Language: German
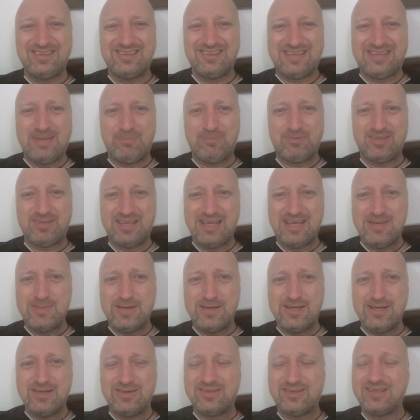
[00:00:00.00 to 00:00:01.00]
Das gibt's hier
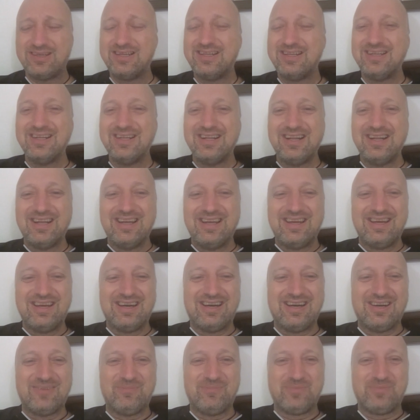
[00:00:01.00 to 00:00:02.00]
immer noch.
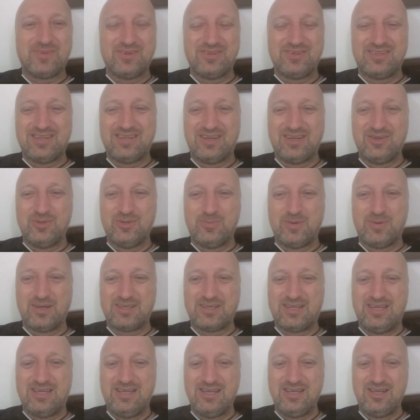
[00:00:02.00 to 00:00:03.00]
Ja, und dann über
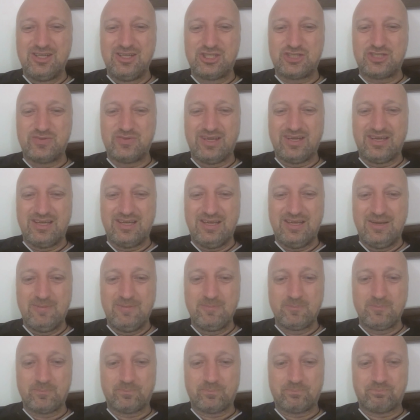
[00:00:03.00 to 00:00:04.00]
Kiel,
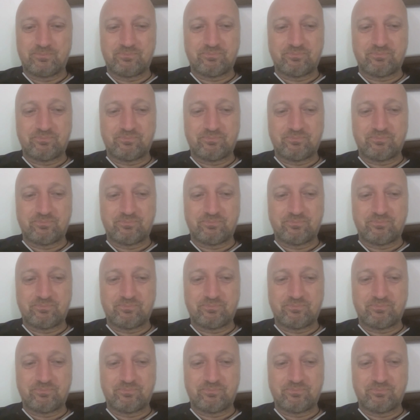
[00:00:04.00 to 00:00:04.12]
Schwerin